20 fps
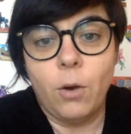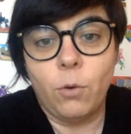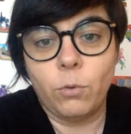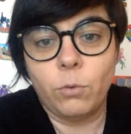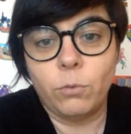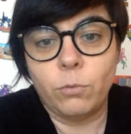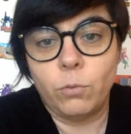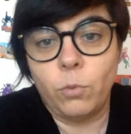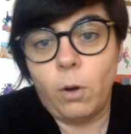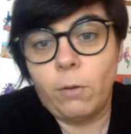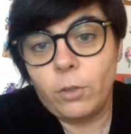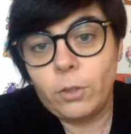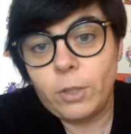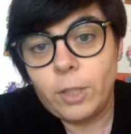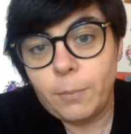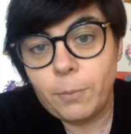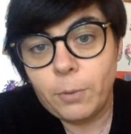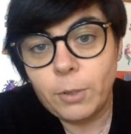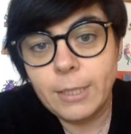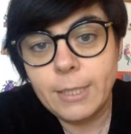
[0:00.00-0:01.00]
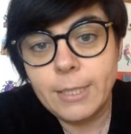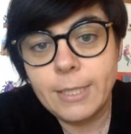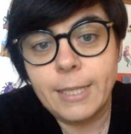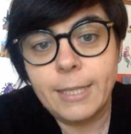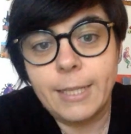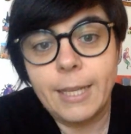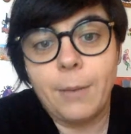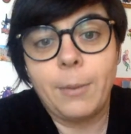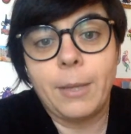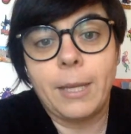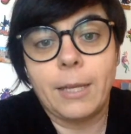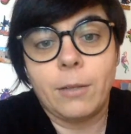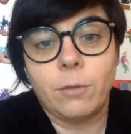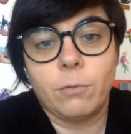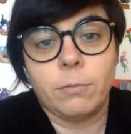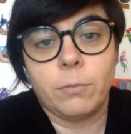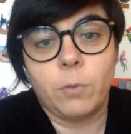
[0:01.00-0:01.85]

un nuovo tipo di insegnamento,